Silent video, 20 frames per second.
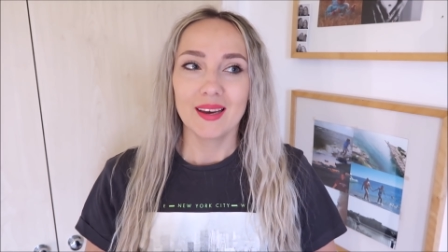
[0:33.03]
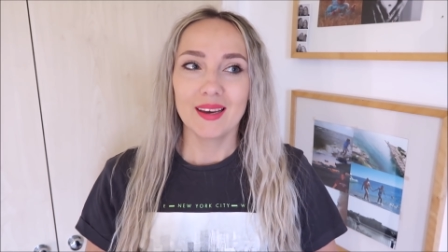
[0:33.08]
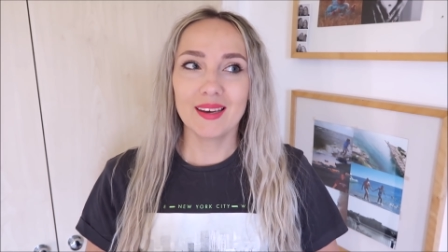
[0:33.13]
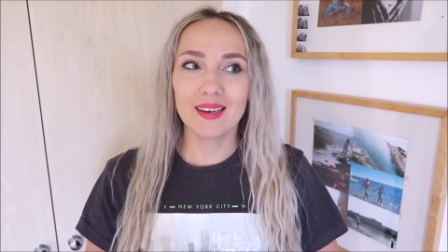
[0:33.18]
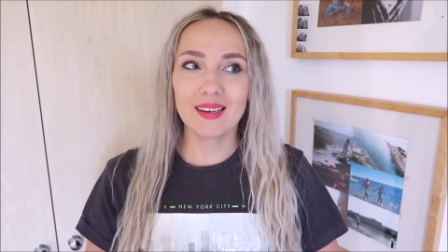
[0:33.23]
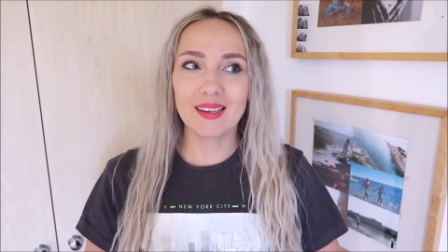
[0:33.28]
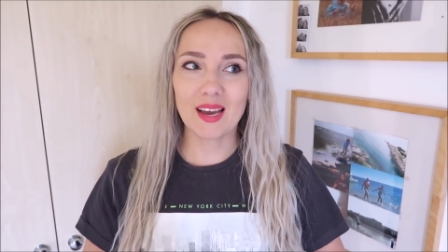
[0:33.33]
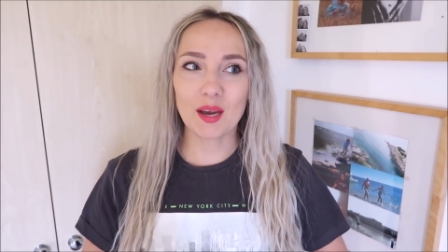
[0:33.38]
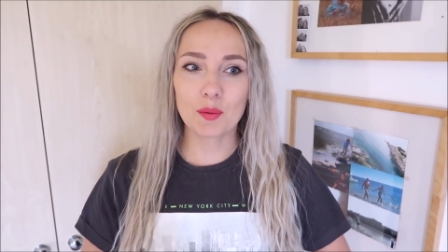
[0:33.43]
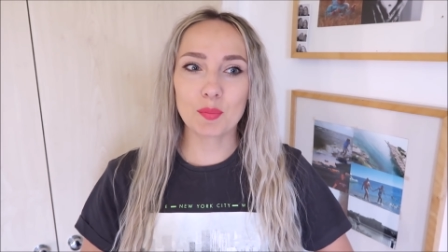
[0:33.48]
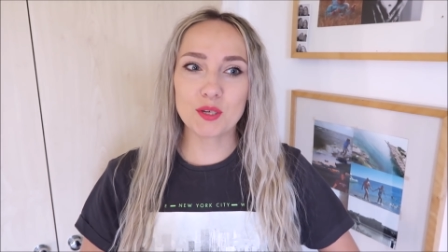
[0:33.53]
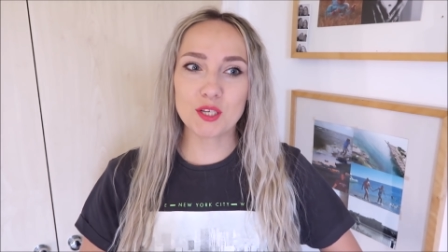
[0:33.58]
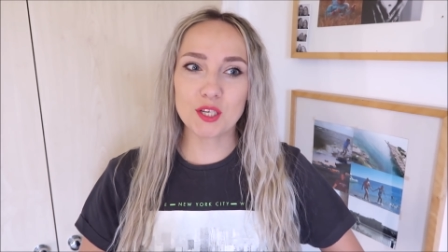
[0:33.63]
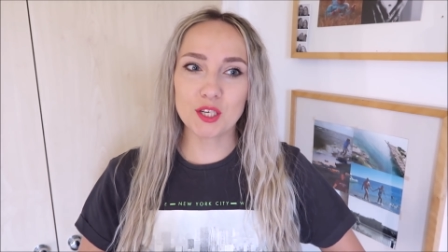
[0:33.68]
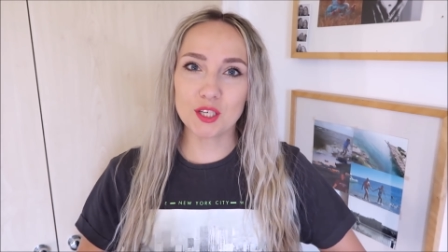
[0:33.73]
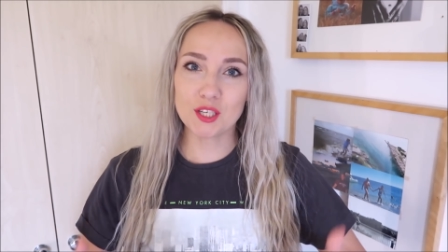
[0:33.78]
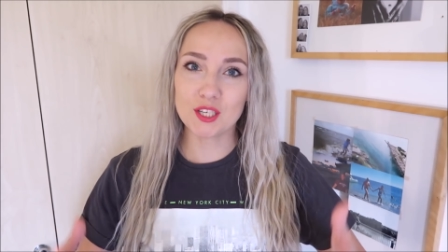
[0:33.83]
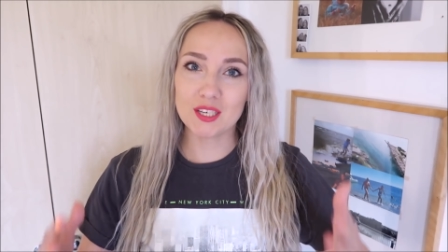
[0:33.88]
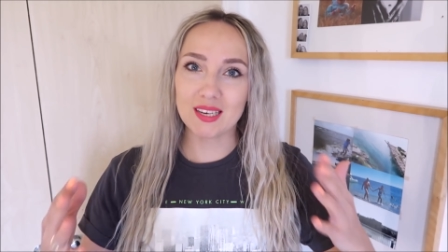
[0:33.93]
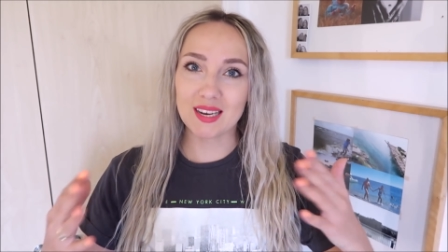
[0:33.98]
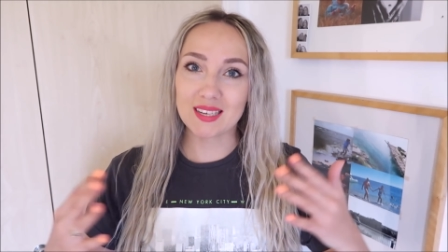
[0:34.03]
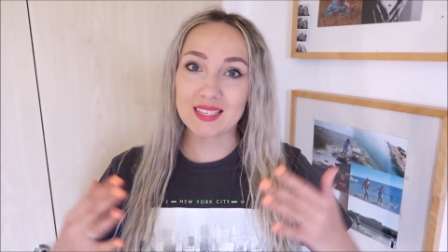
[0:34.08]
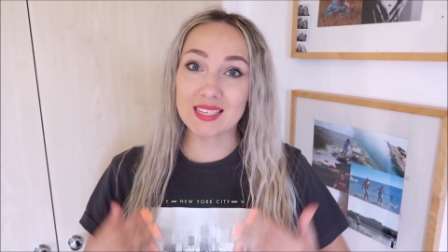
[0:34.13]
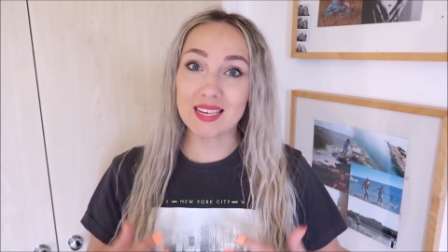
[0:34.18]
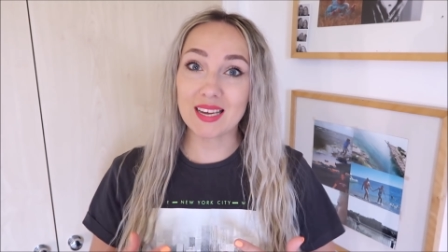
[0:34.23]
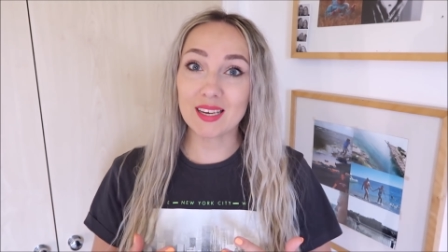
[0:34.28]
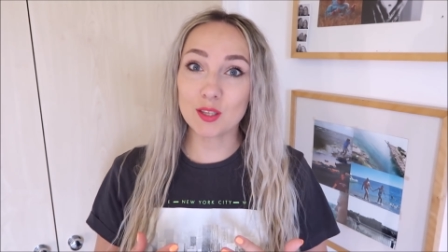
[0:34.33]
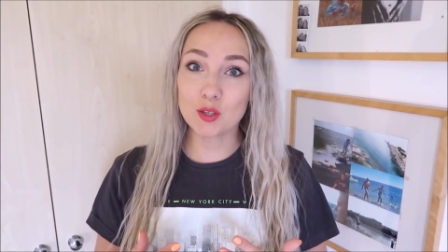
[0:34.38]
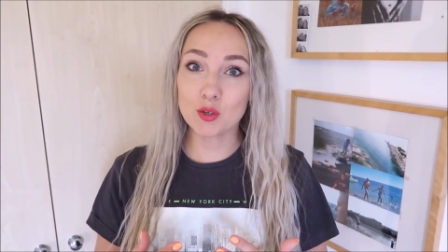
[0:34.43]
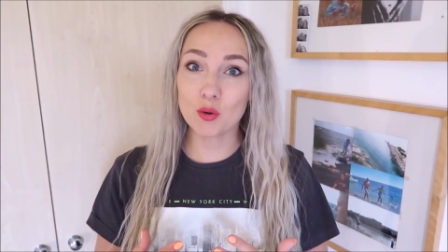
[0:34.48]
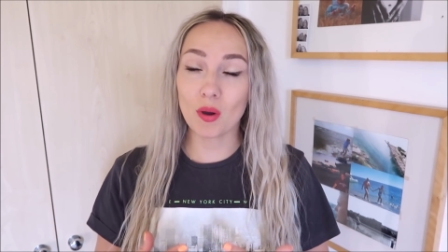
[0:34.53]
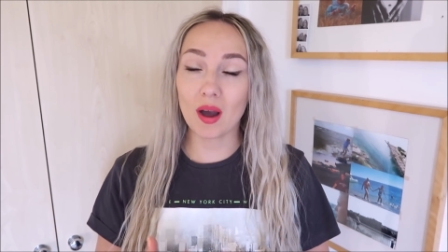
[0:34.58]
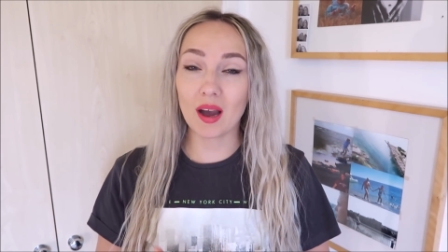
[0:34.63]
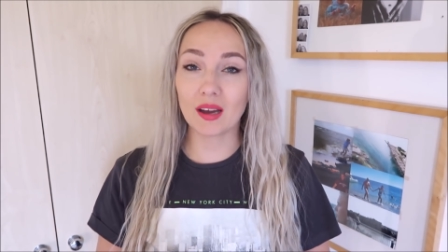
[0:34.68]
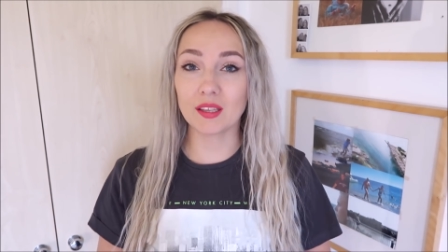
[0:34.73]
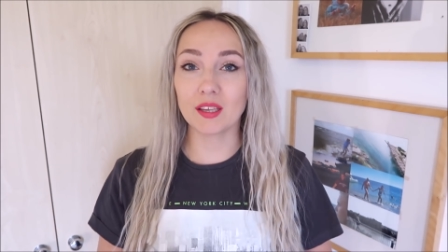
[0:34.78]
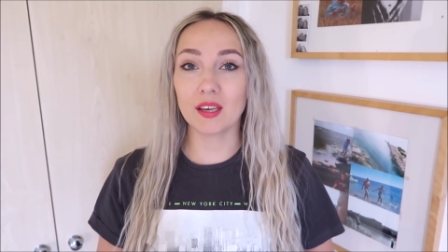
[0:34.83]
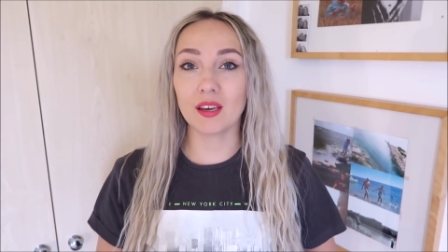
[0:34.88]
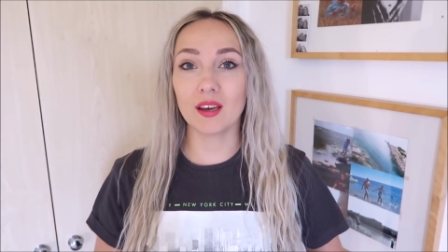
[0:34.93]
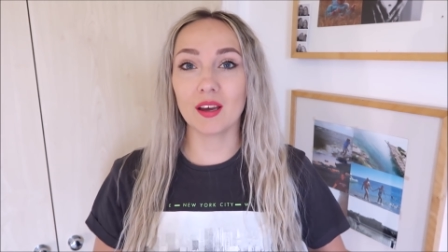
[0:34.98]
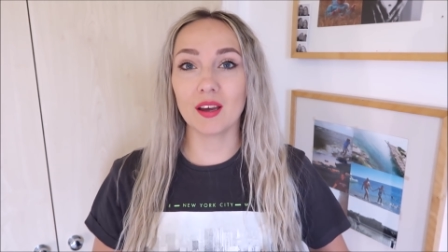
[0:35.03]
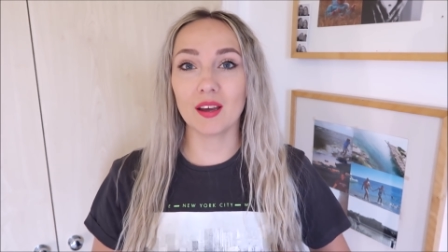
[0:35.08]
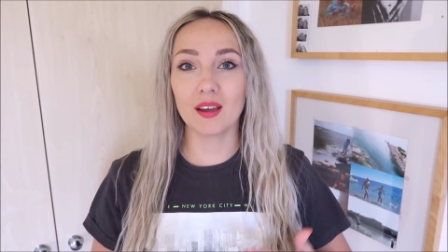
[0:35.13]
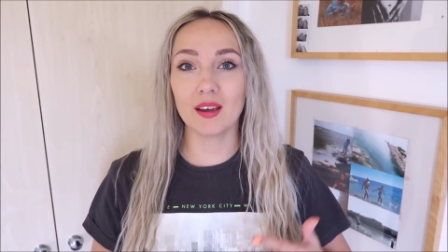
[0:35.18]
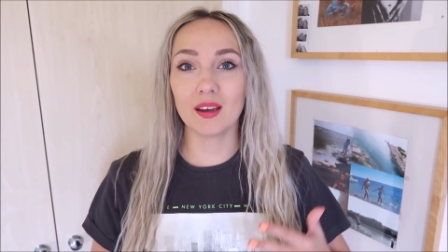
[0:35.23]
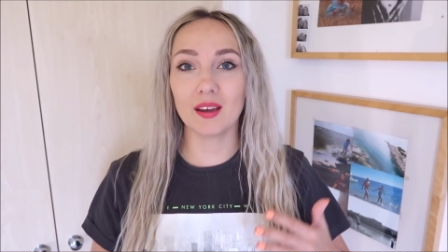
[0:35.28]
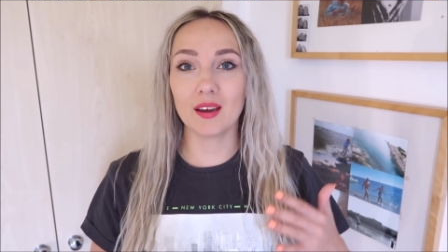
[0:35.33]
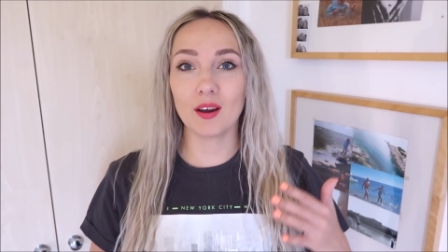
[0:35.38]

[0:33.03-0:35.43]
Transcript: e, jakby siedzi na sercu, a nie